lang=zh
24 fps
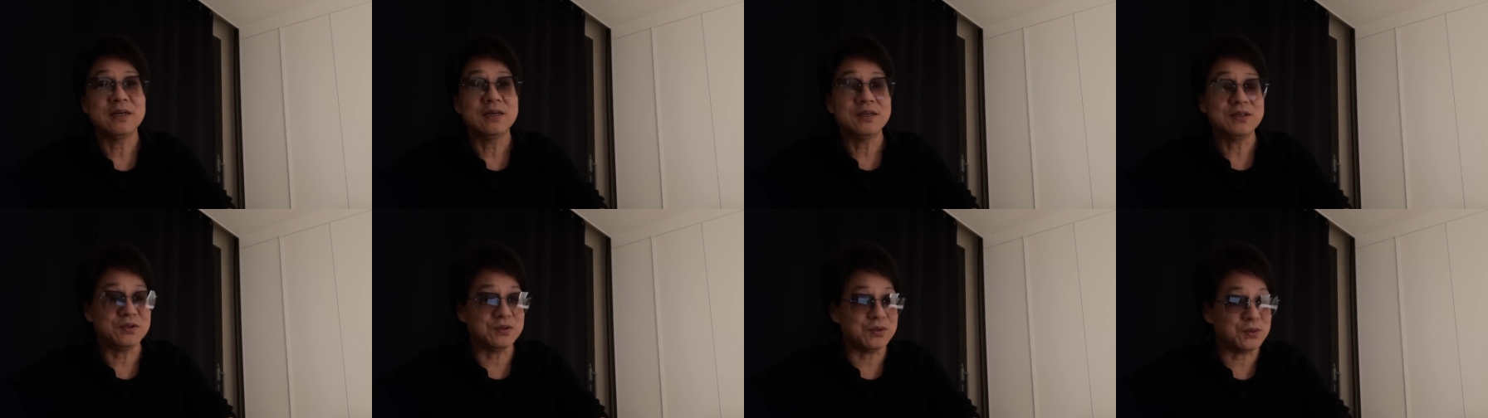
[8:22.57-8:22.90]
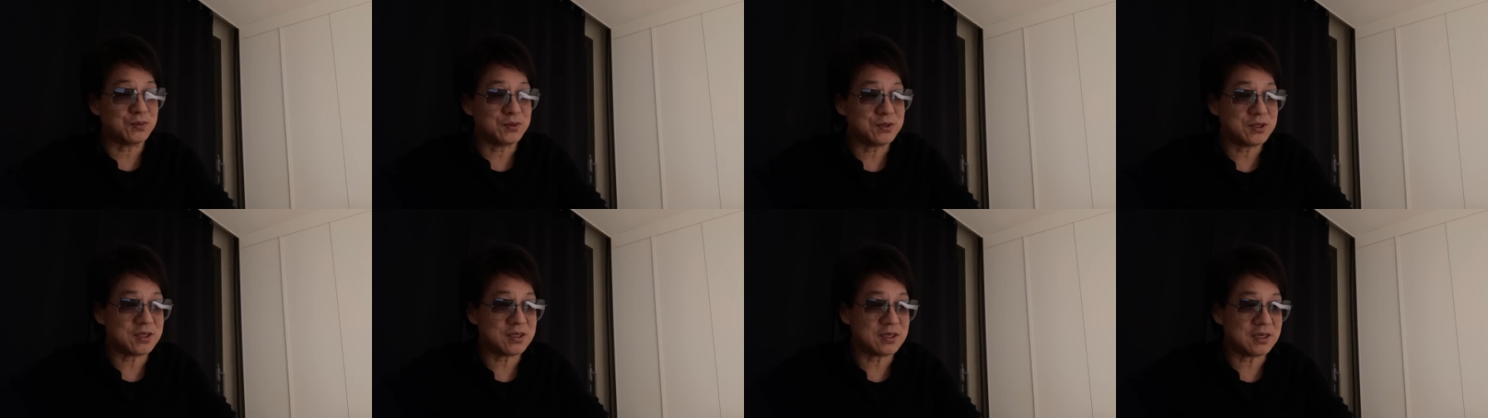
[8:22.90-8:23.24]

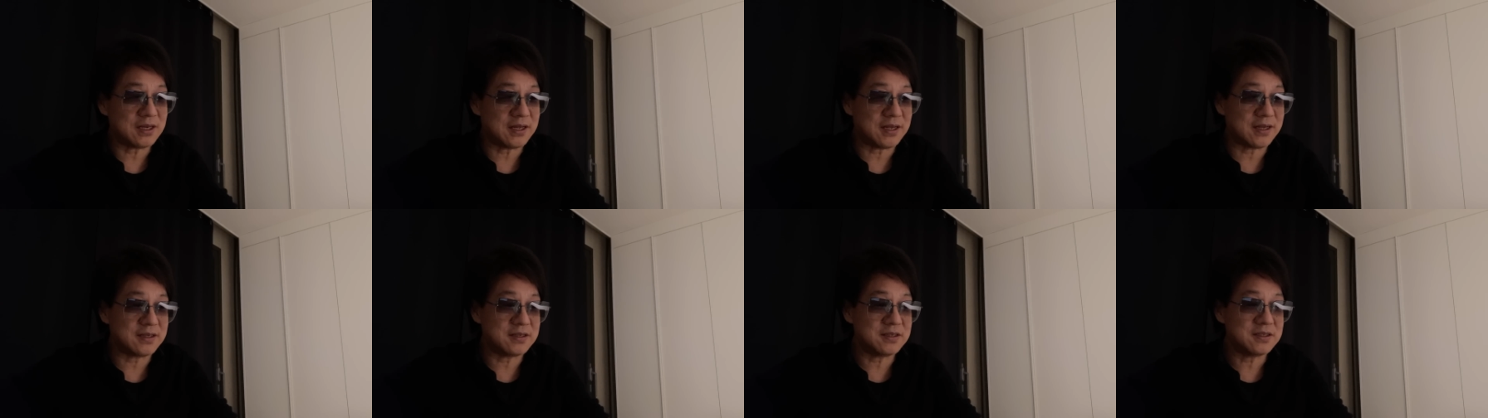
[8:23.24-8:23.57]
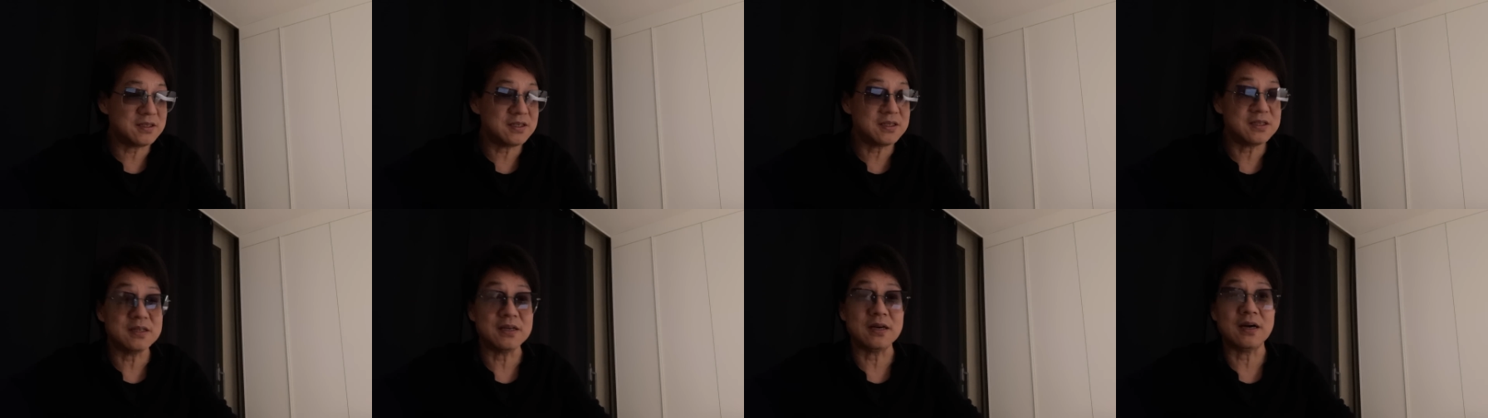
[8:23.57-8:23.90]
尤其是年
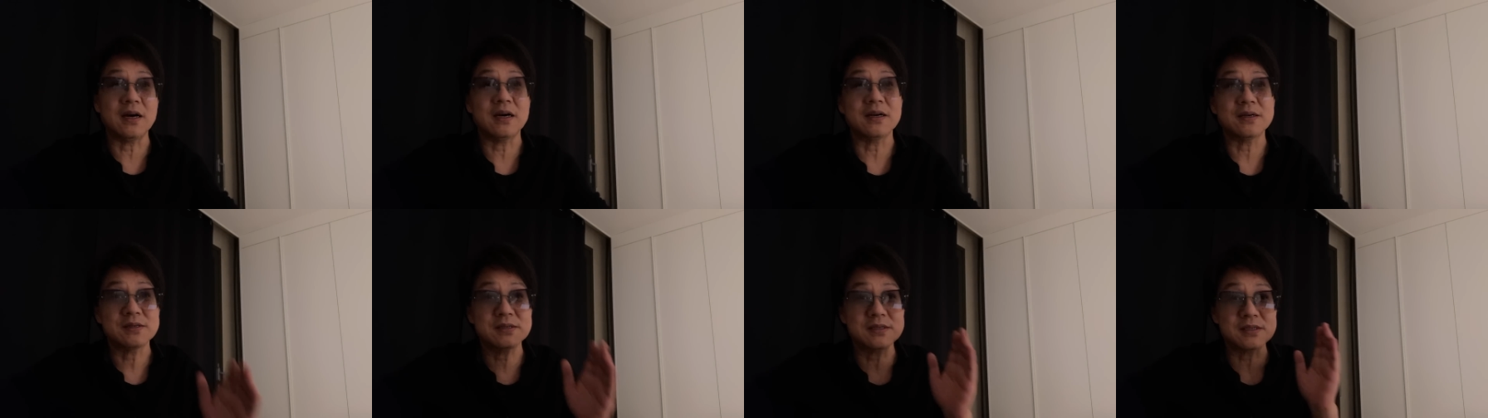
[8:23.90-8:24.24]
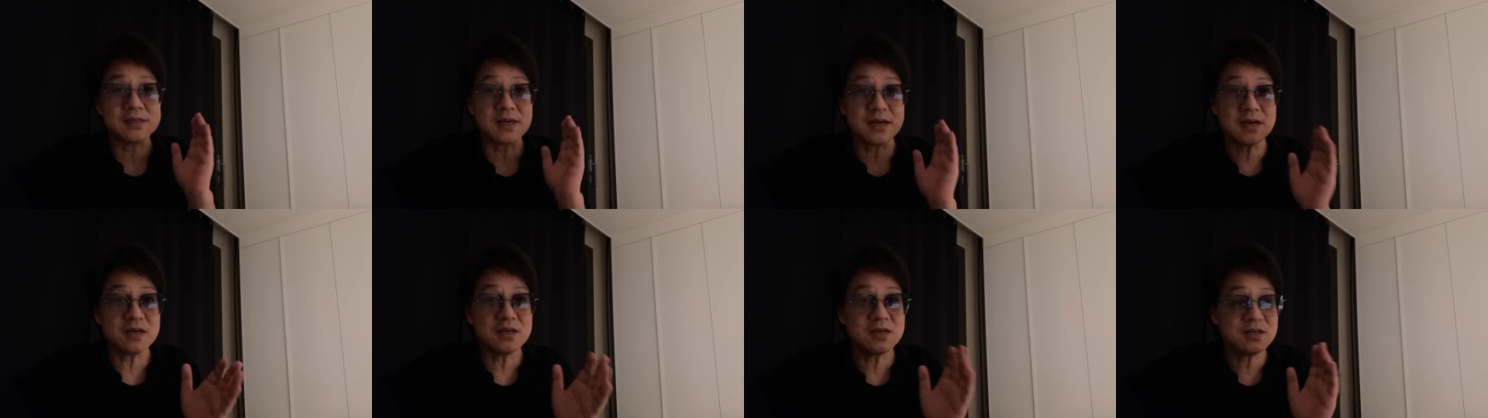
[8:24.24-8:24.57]
轻人啊，
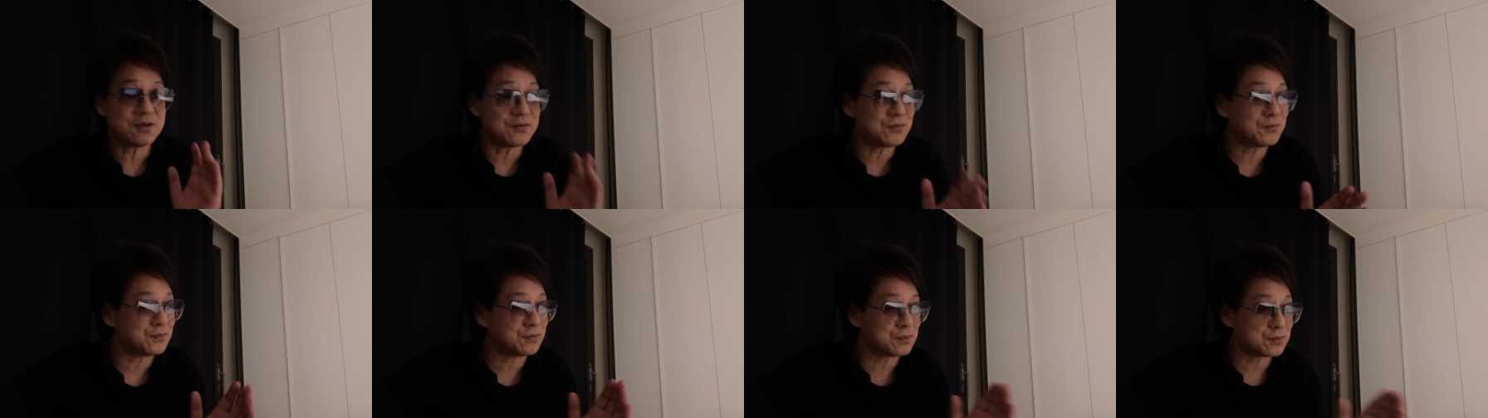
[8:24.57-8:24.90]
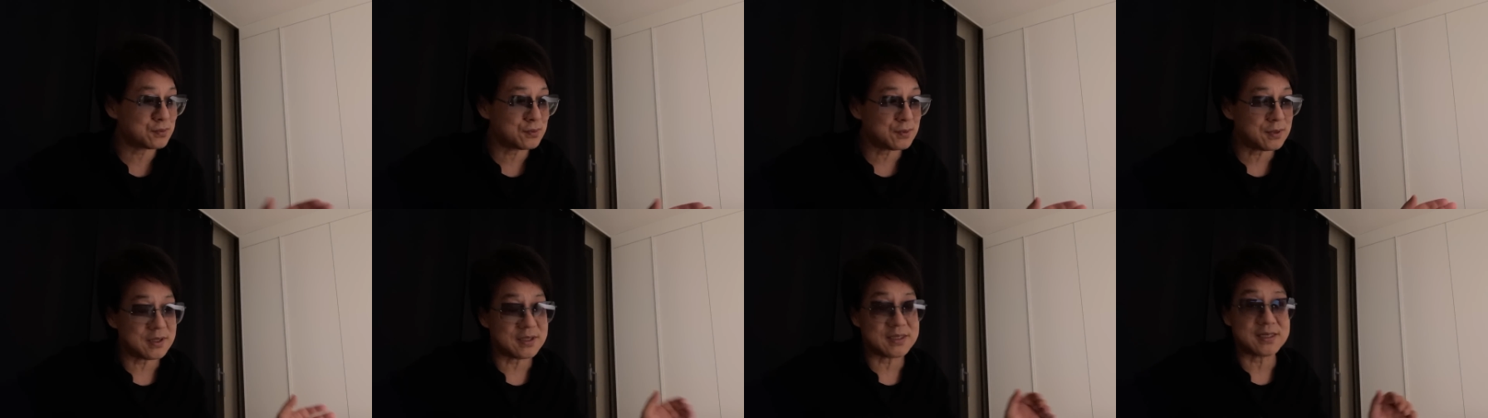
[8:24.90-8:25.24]
三十五
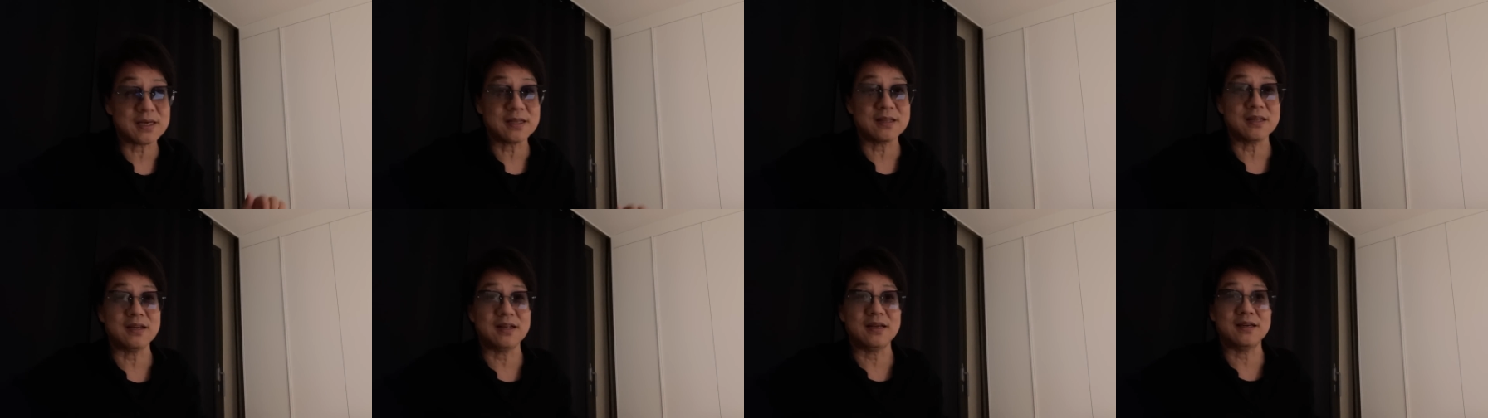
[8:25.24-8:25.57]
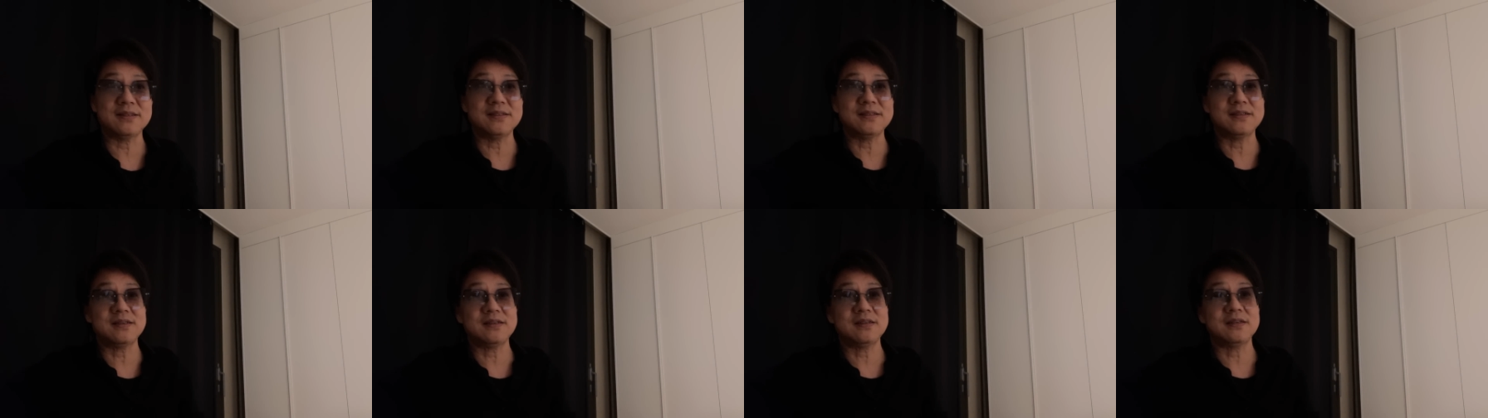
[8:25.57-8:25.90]
岁以下的
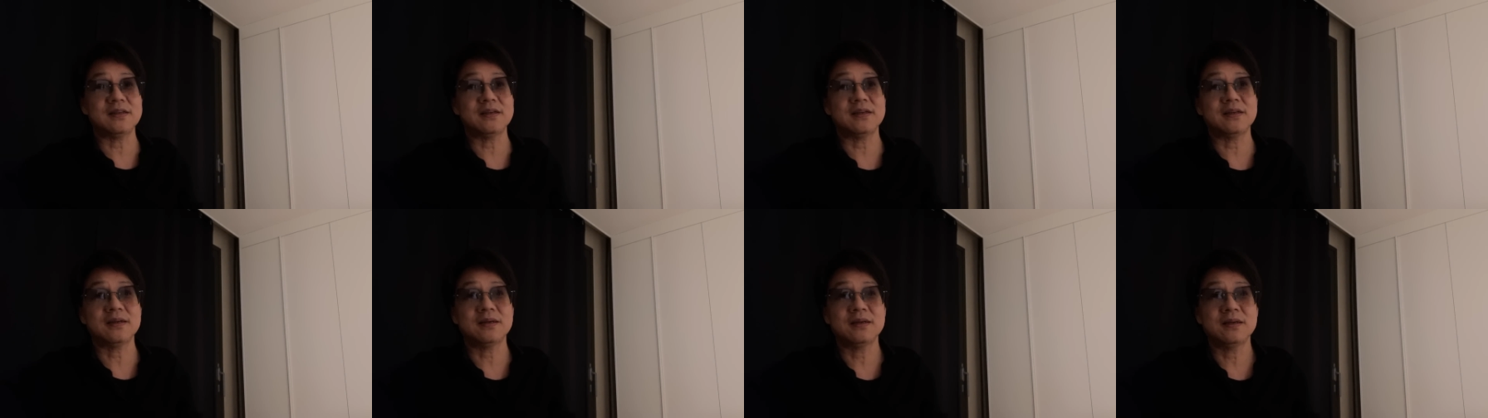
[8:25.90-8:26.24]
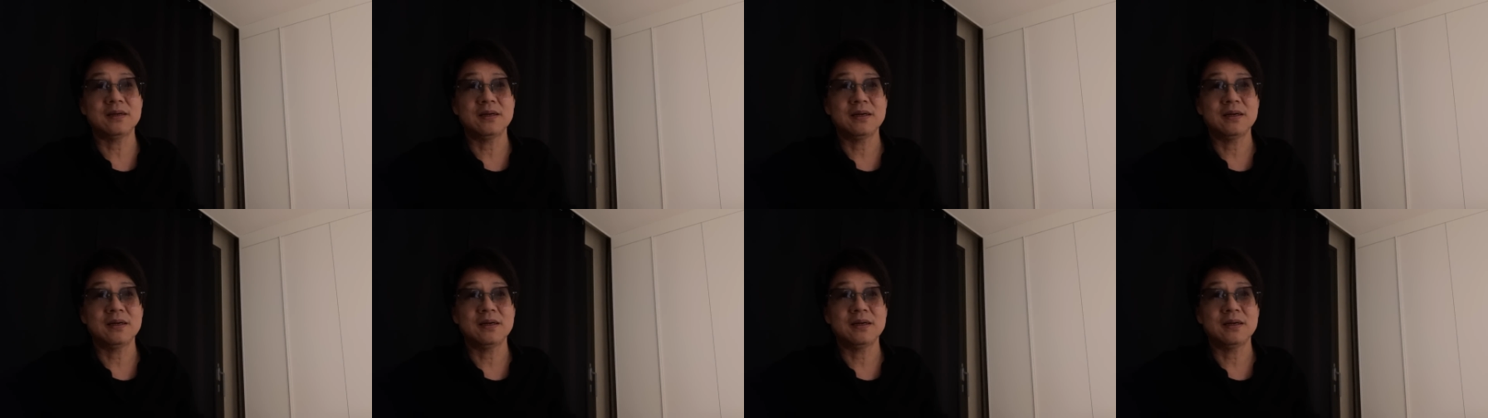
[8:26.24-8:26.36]
年轻人。